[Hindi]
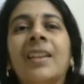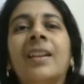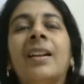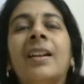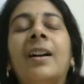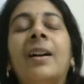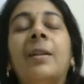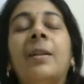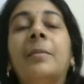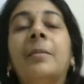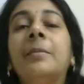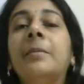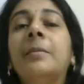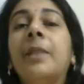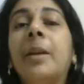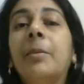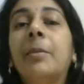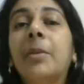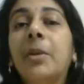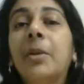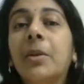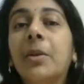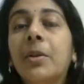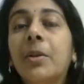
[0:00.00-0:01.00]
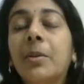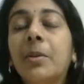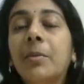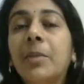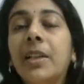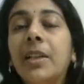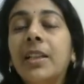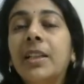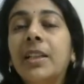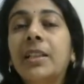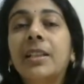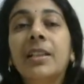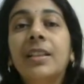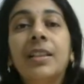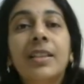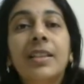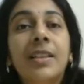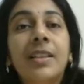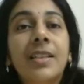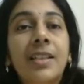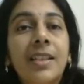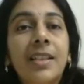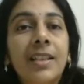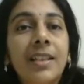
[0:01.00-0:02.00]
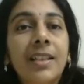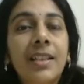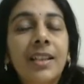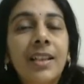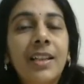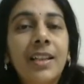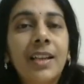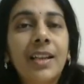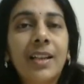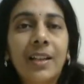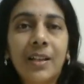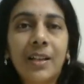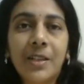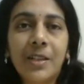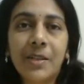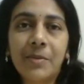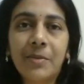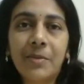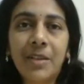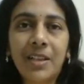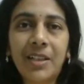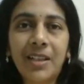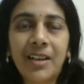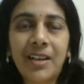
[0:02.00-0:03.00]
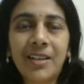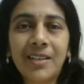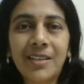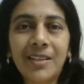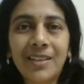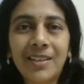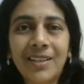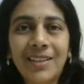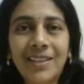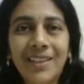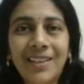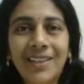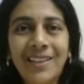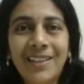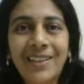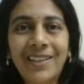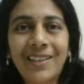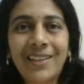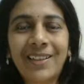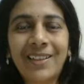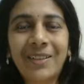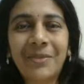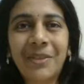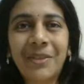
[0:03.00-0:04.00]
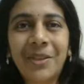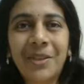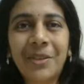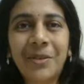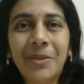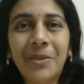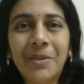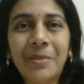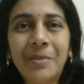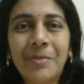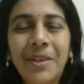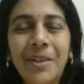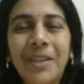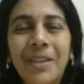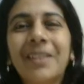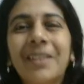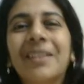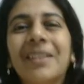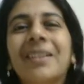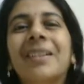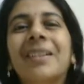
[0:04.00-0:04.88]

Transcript: हम इम्यूनोग्लोबुलिन जीन की अरेंजमेंट आजकल देख रहे हैं वीडियोस में